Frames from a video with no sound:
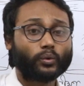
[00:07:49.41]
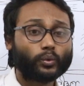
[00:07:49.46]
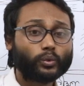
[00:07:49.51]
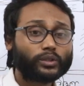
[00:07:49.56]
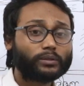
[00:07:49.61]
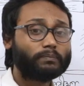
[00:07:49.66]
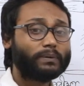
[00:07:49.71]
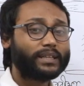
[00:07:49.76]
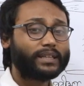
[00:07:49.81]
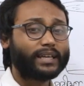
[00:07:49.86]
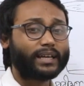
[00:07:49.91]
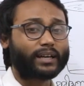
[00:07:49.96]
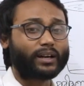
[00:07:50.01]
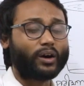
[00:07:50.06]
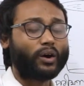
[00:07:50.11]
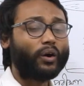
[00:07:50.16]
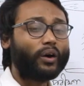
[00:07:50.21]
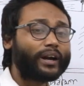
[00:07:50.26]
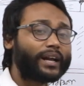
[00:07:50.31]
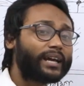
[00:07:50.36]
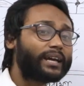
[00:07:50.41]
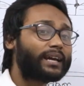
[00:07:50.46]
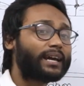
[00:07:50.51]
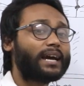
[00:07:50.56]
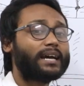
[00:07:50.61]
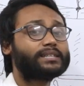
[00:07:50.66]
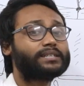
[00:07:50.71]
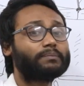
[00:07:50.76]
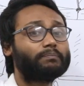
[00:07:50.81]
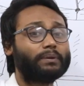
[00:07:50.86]
উদ্ভিদের অনেক
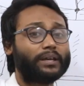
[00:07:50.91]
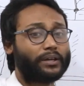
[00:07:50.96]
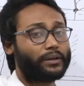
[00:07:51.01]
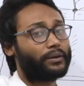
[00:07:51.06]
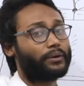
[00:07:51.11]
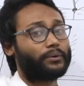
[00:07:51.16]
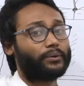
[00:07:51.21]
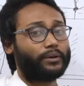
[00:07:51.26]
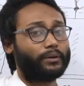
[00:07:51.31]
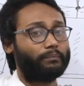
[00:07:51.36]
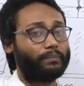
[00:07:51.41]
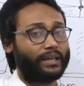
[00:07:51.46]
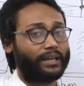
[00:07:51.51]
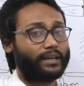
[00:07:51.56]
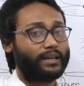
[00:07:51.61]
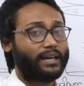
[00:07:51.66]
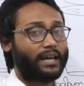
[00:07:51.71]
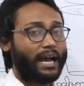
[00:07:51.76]
কাজে বিঘ্ন ঘটবে